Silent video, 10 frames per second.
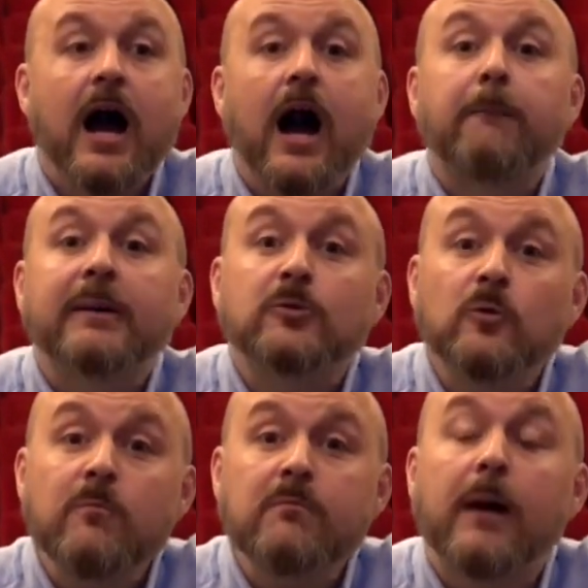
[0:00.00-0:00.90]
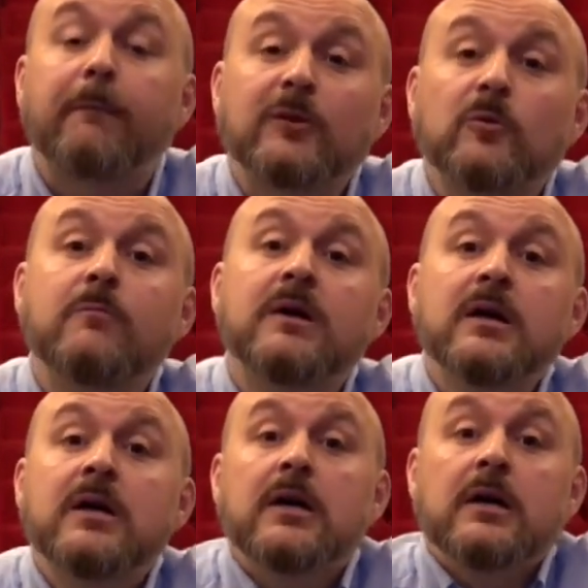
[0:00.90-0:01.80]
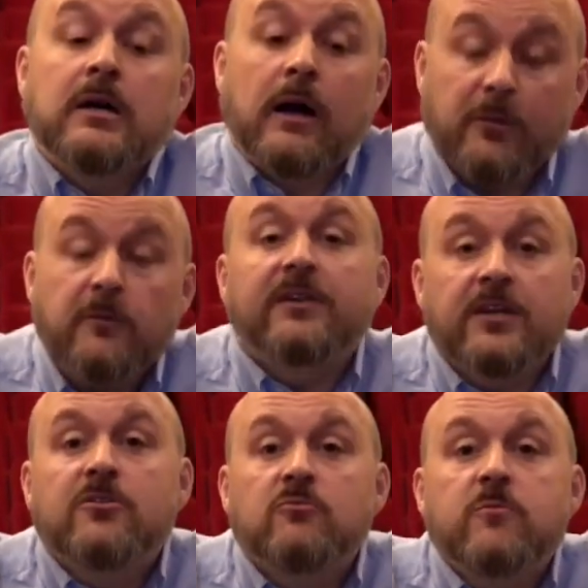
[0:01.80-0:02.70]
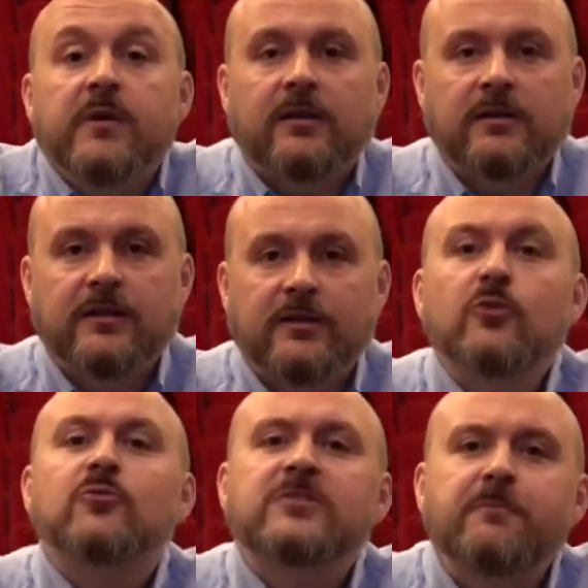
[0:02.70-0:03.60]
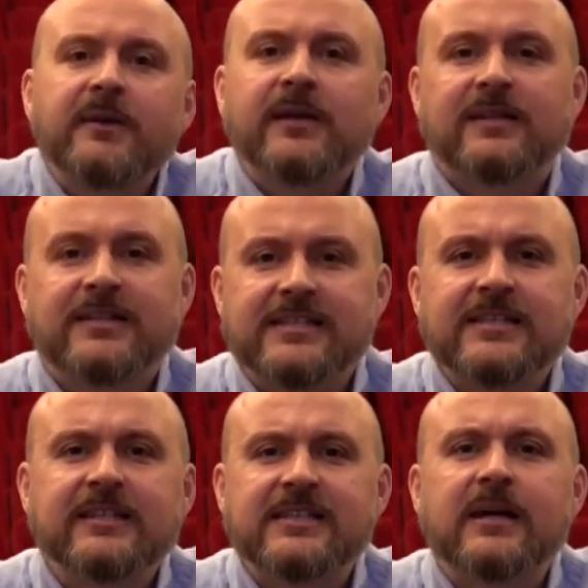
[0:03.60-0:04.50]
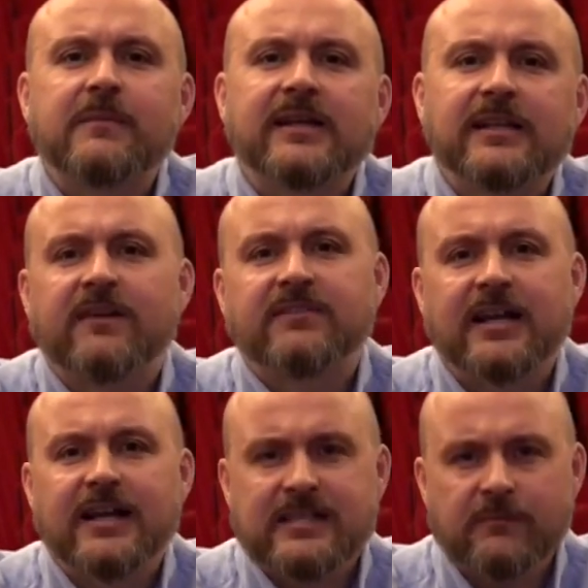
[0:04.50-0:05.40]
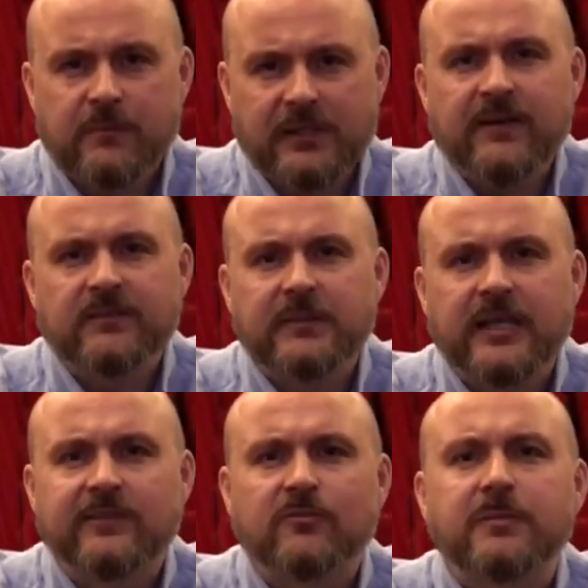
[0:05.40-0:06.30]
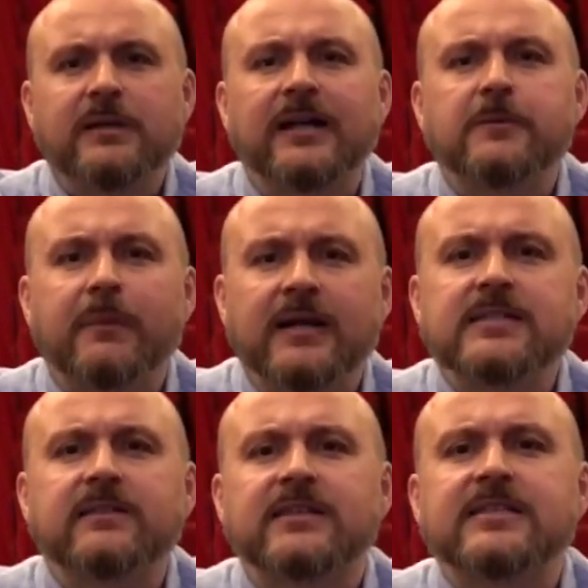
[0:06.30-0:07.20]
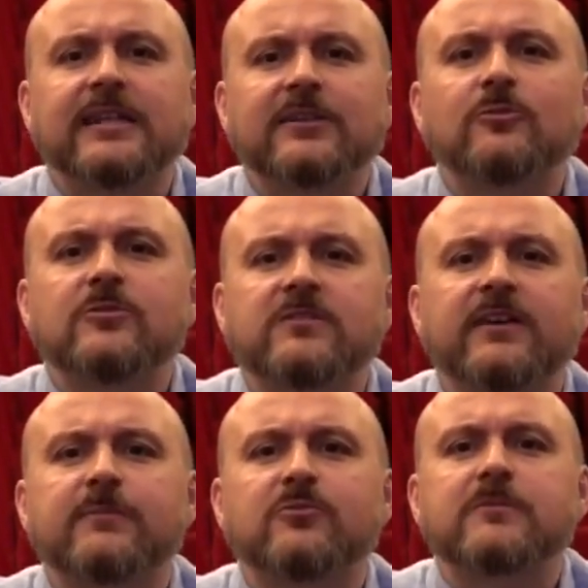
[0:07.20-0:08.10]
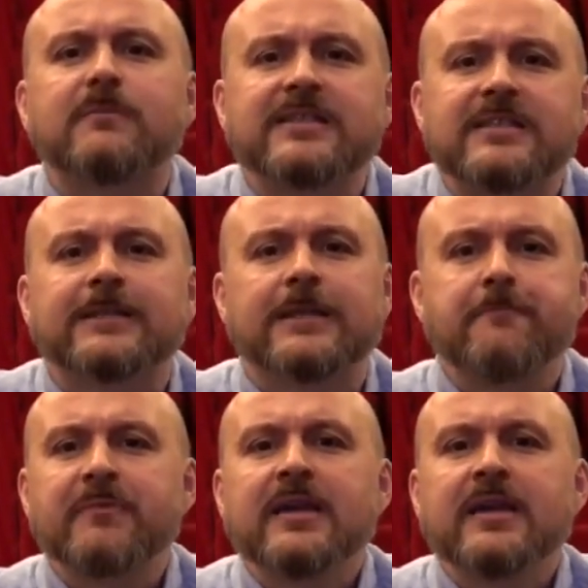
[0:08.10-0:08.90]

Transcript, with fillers: А потом, а потом Потом Филини умер, но успел сделать самое главное. А самым главным для него было отпраздновать золотую свадьбу с Мазиной.